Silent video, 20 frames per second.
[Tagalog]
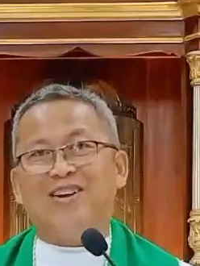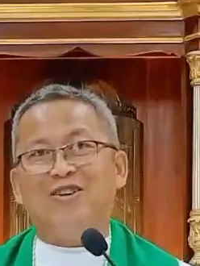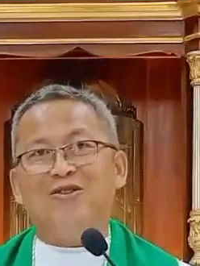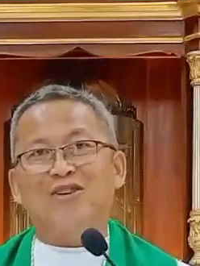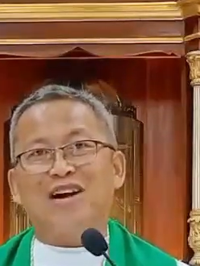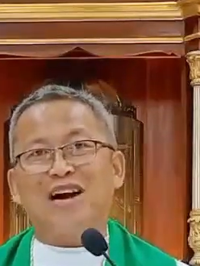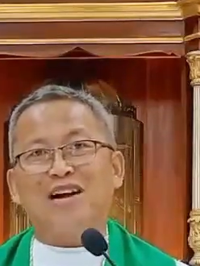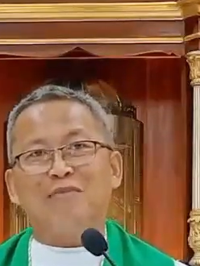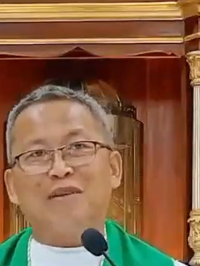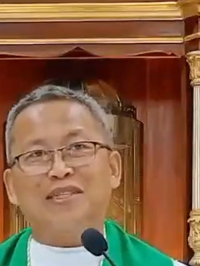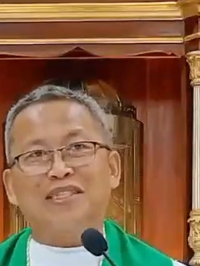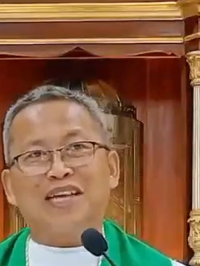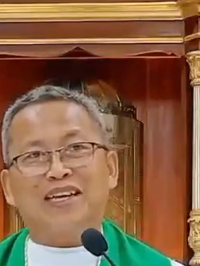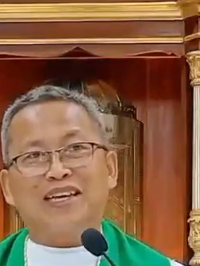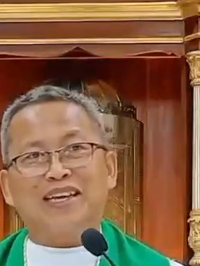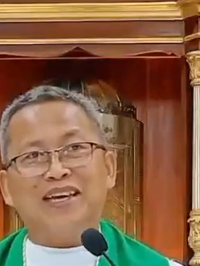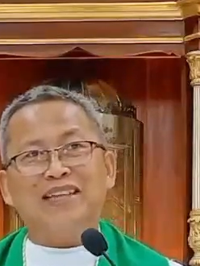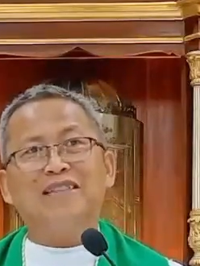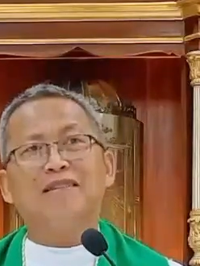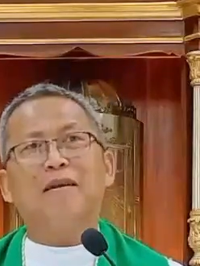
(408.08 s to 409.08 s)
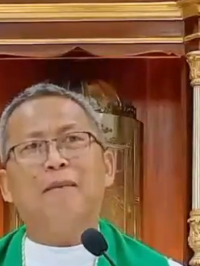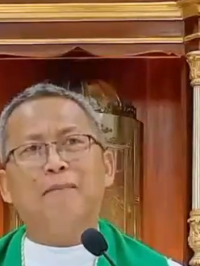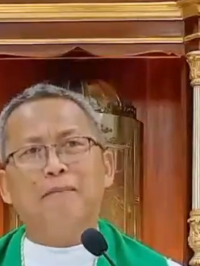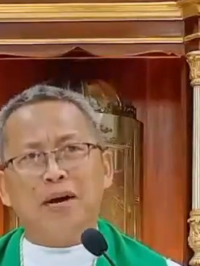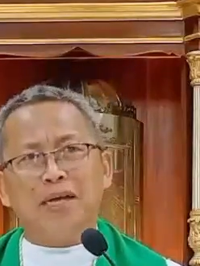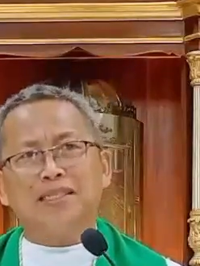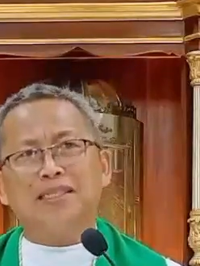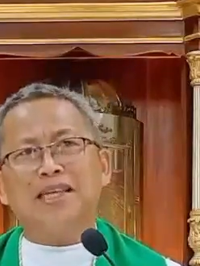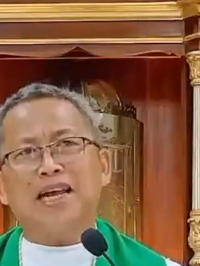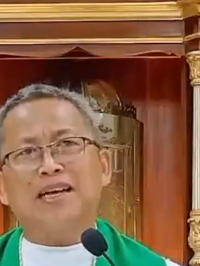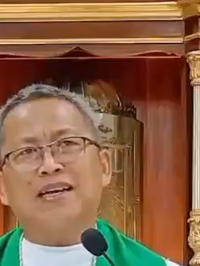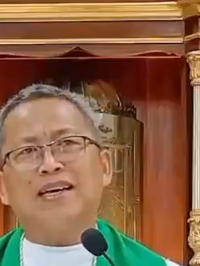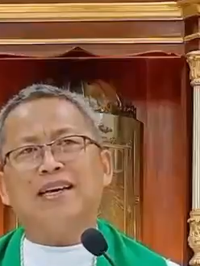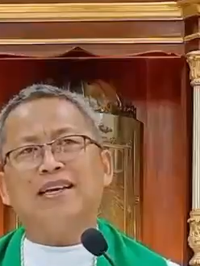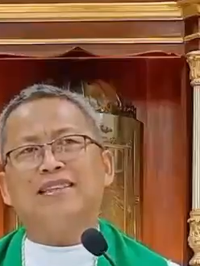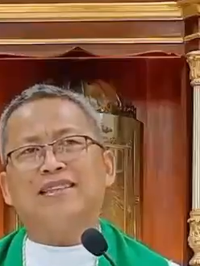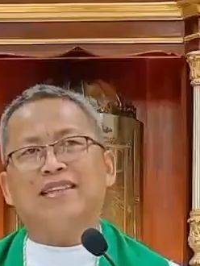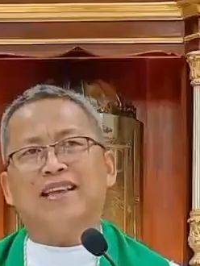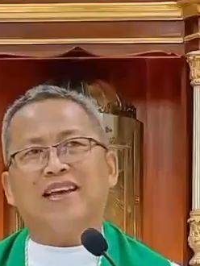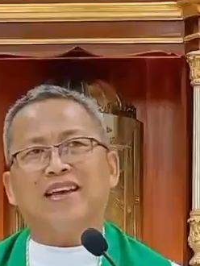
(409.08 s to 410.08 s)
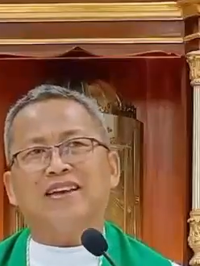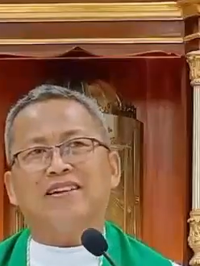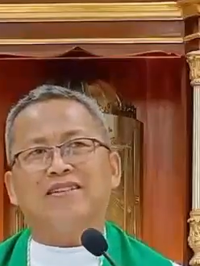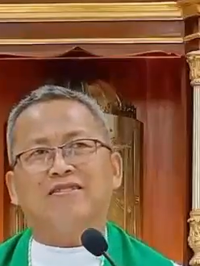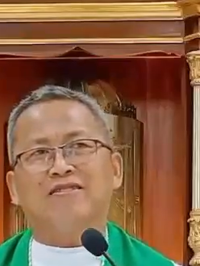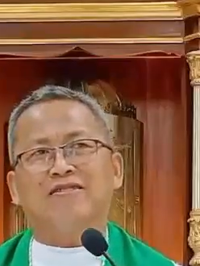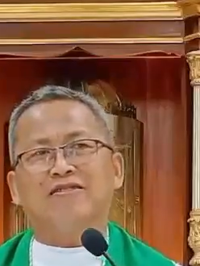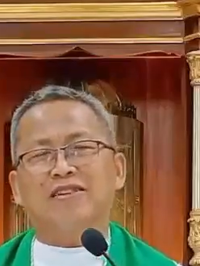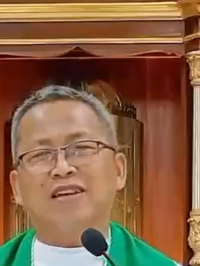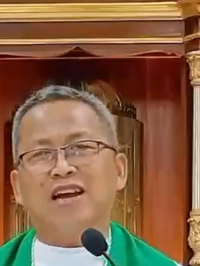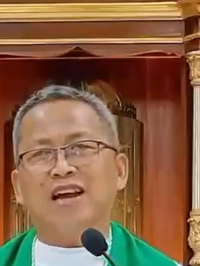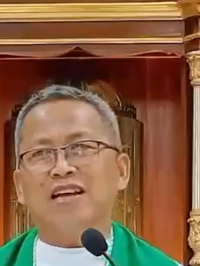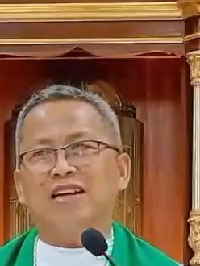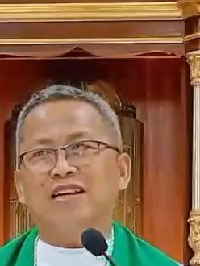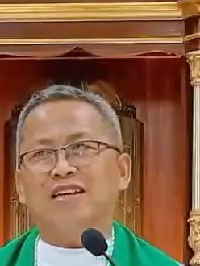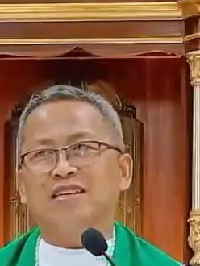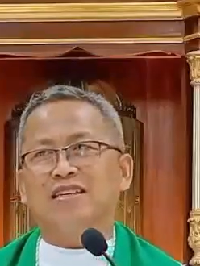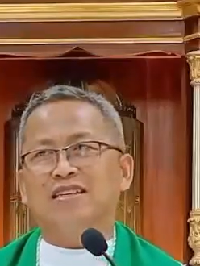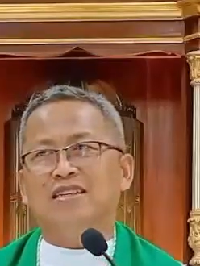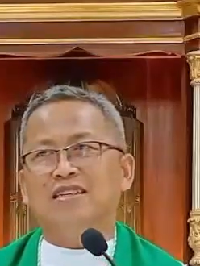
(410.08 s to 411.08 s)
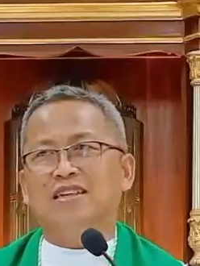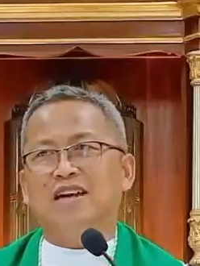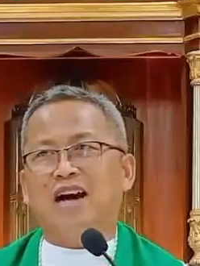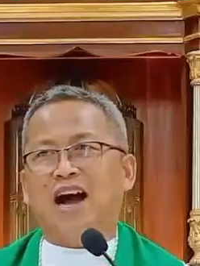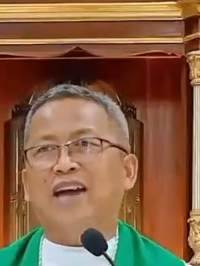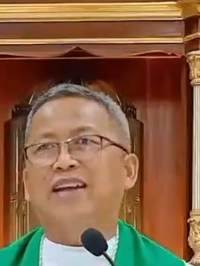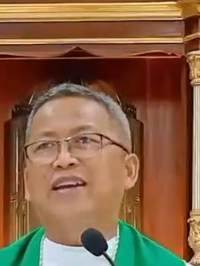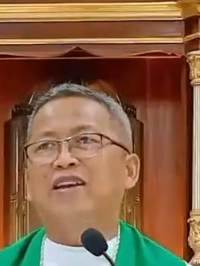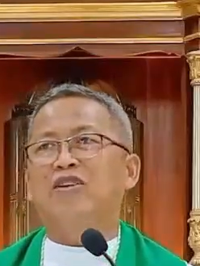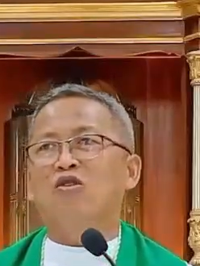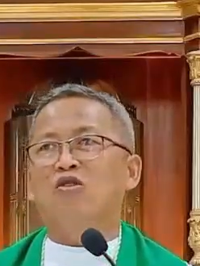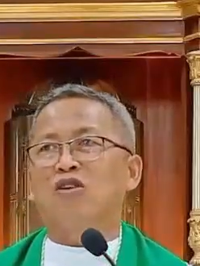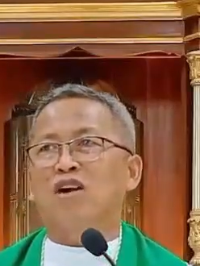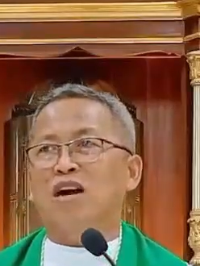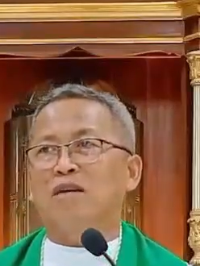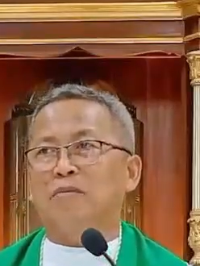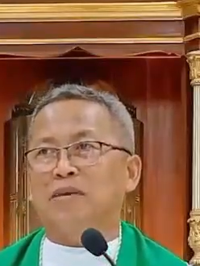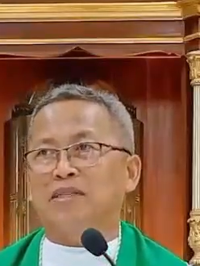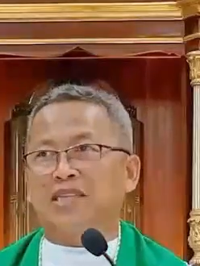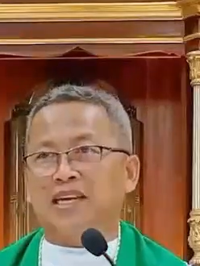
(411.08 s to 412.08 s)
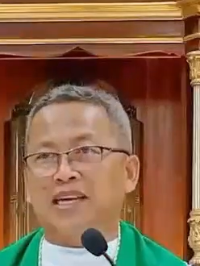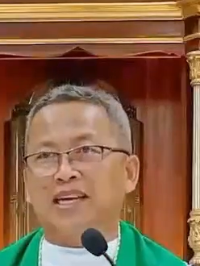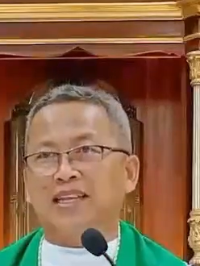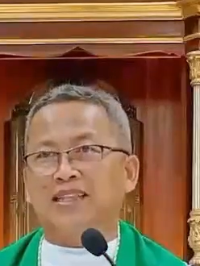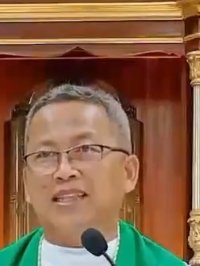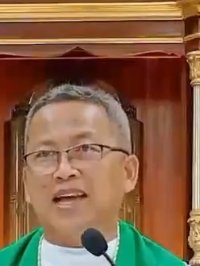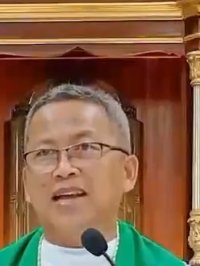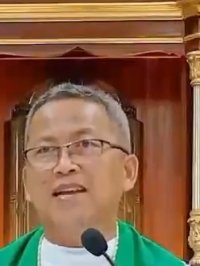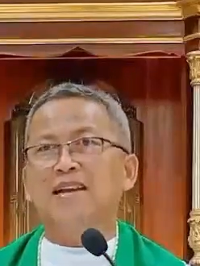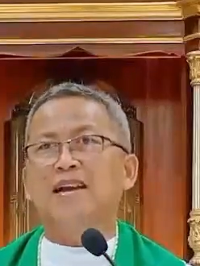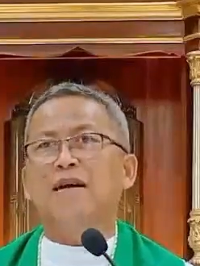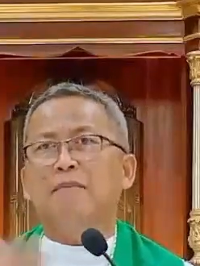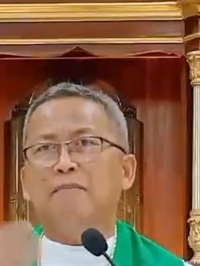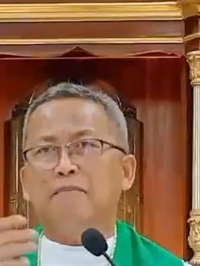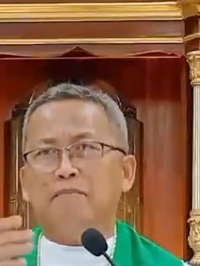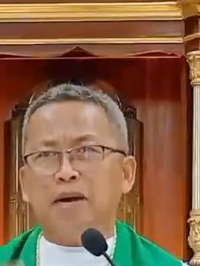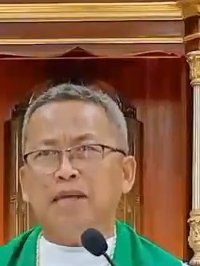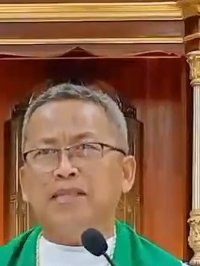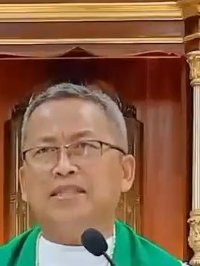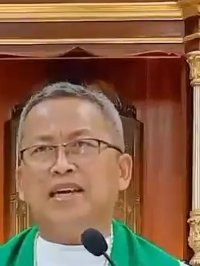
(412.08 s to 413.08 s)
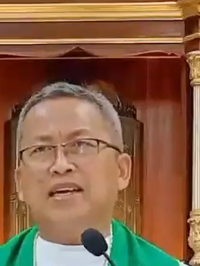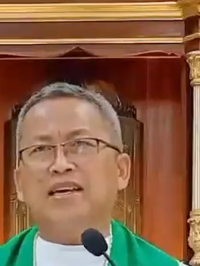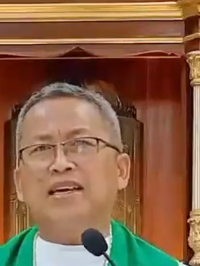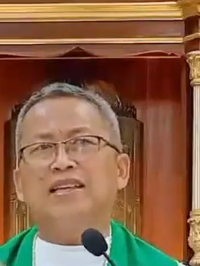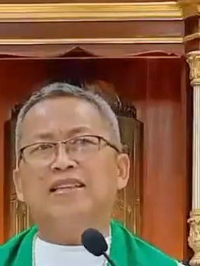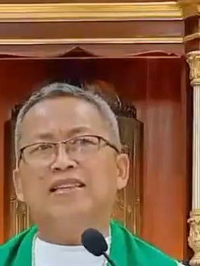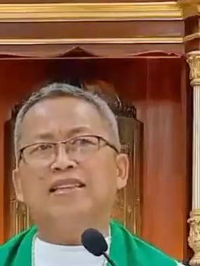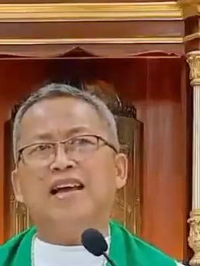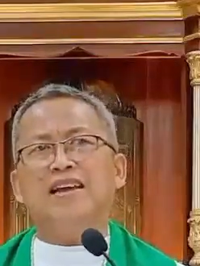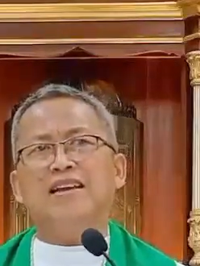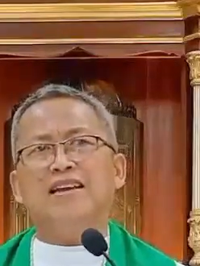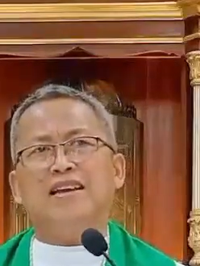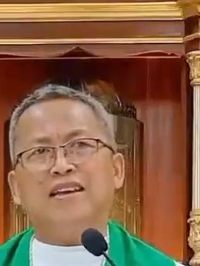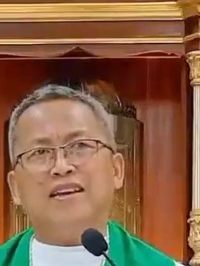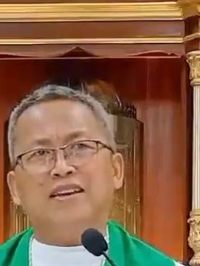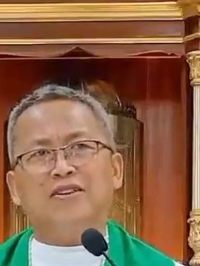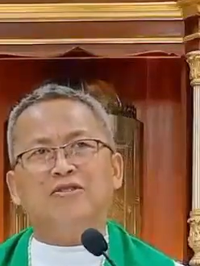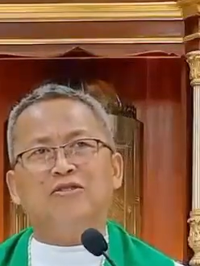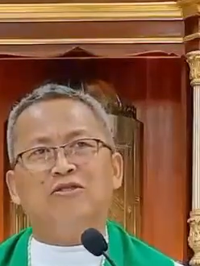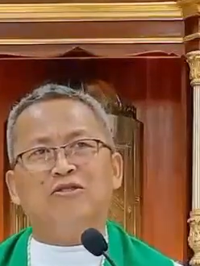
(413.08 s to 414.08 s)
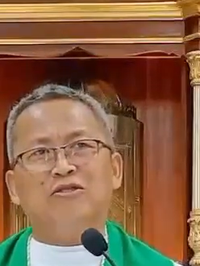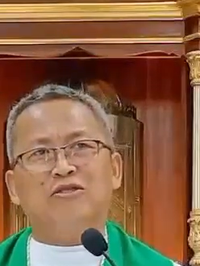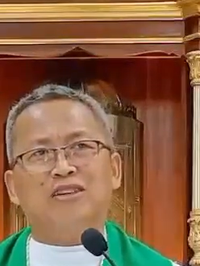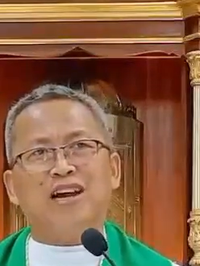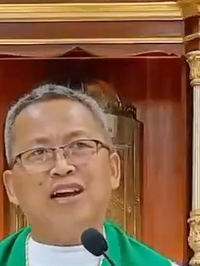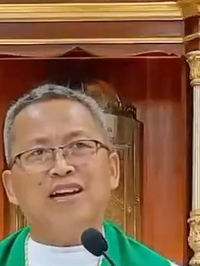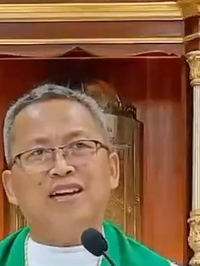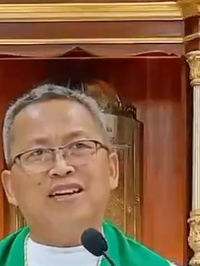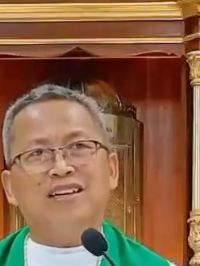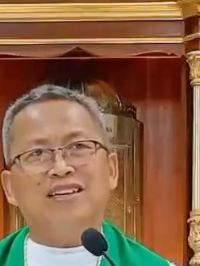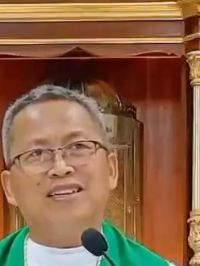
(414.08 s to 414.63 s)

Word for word: Hadlok ang masakit, masakit na ginoon ka. Hadlok ang masakitan, masakitan na ginoon ka.